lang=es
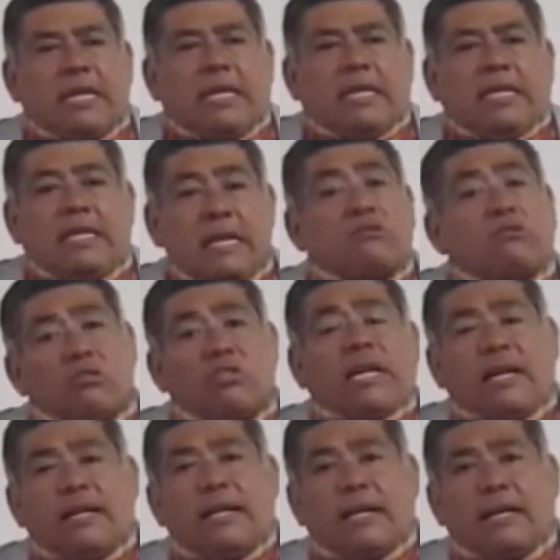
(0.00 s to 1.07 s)
y ellos los
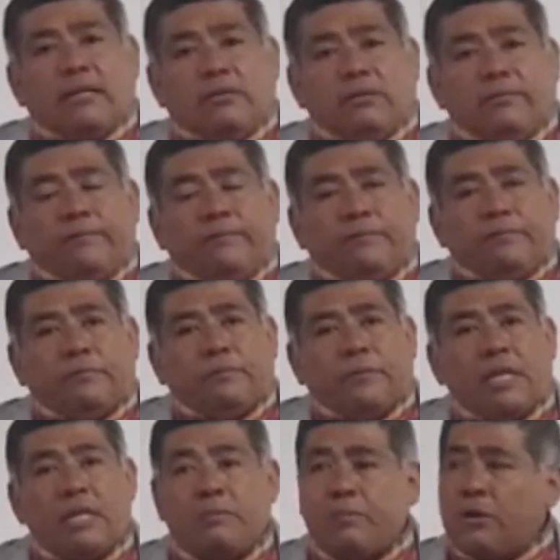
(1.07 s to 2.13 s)
llegan cargando.
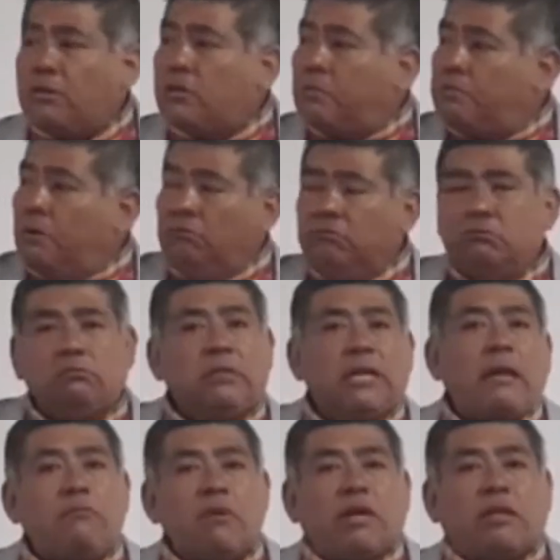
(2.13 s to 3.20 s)
Y de pronto, ¡pum!,
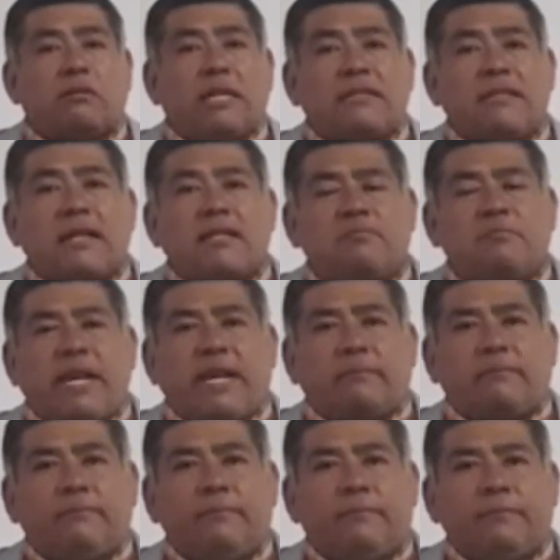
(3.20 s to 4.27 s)
cae muerto en la sala de espera.
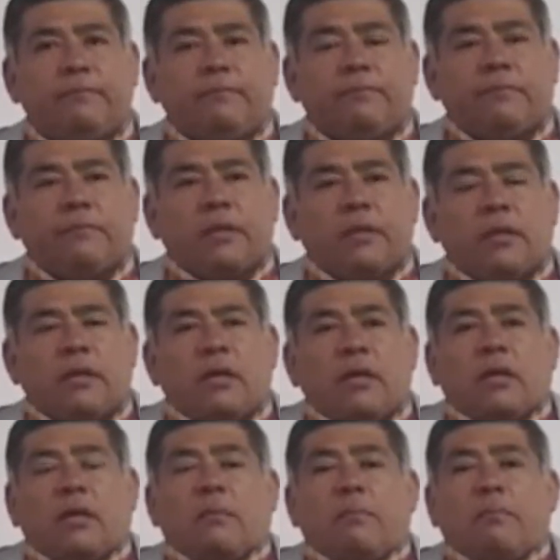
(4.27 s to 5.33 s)

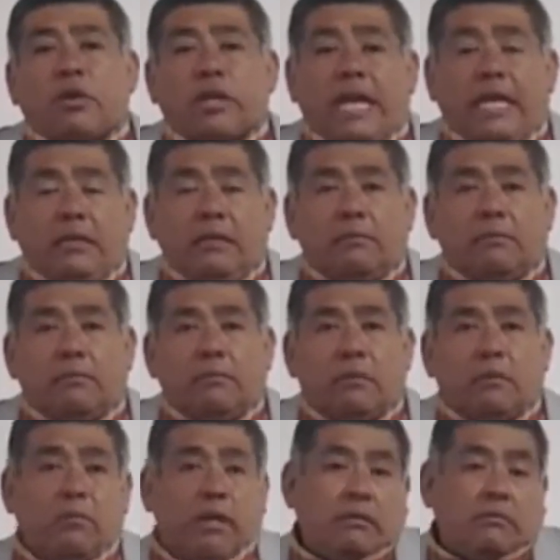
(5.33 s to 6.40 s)
¿Por qué?
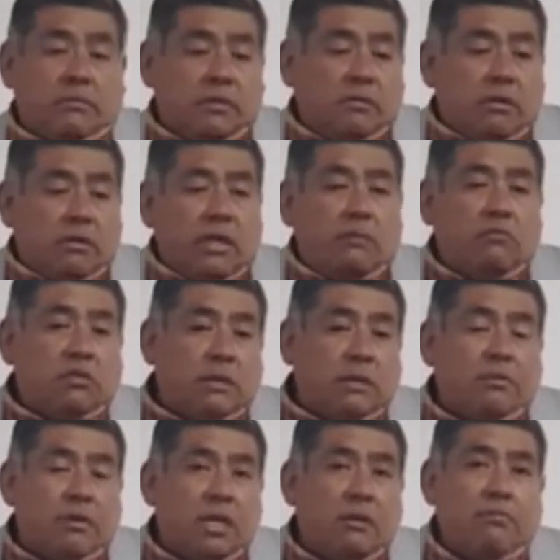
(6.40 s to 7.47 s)
Bueno, recordemos que,
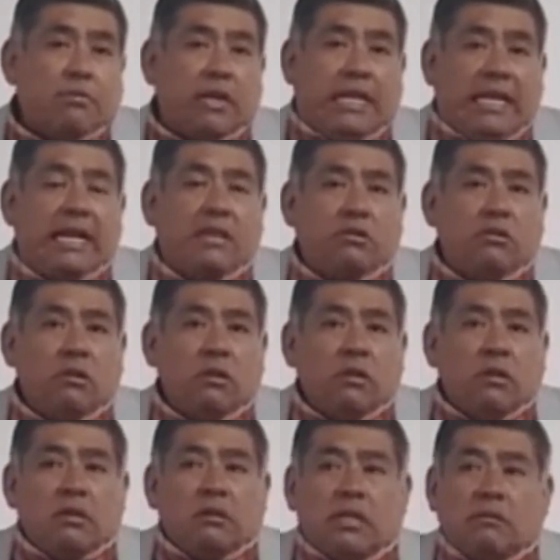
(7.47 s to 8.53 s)
por ejemplo, el hígado
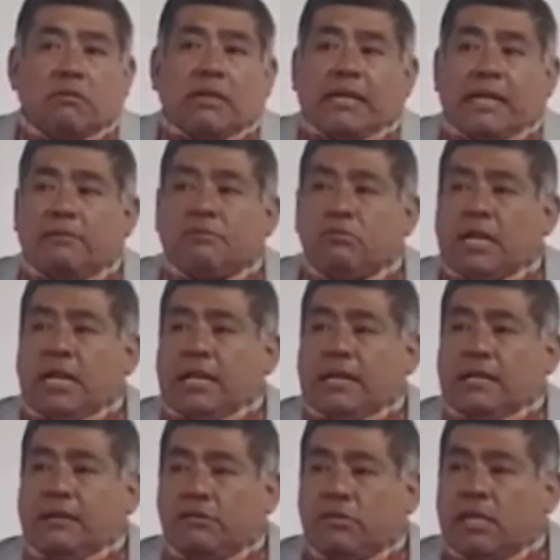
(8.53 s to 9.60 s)
tiene una cápsula,
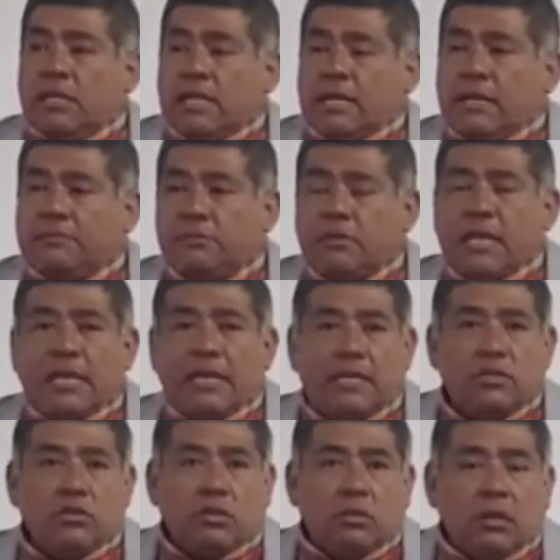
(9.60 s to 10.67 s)
la cápsula, de
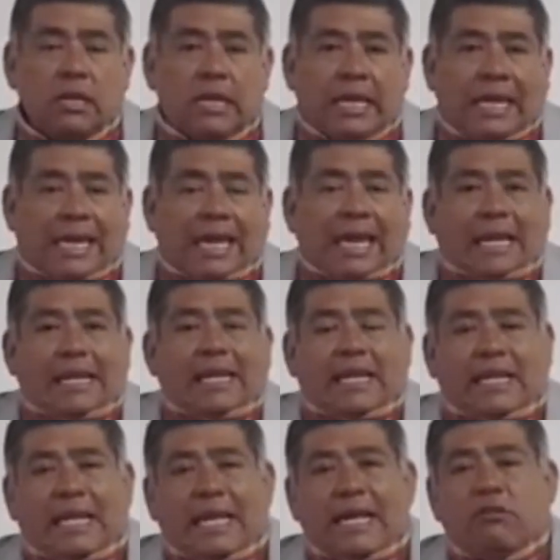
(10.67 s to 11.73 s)
Gleason.
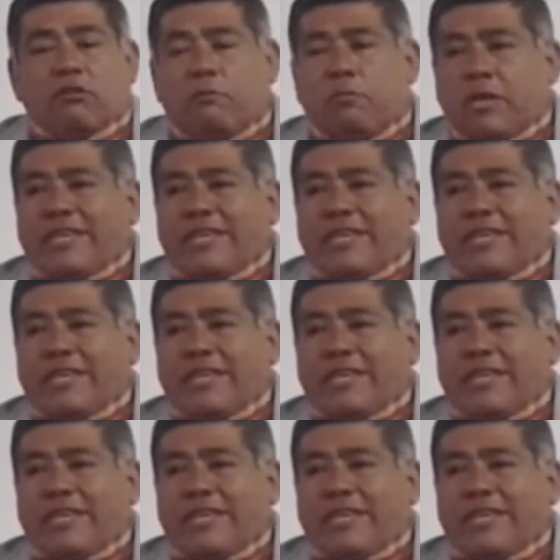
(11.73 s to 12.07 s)
El, hígado puede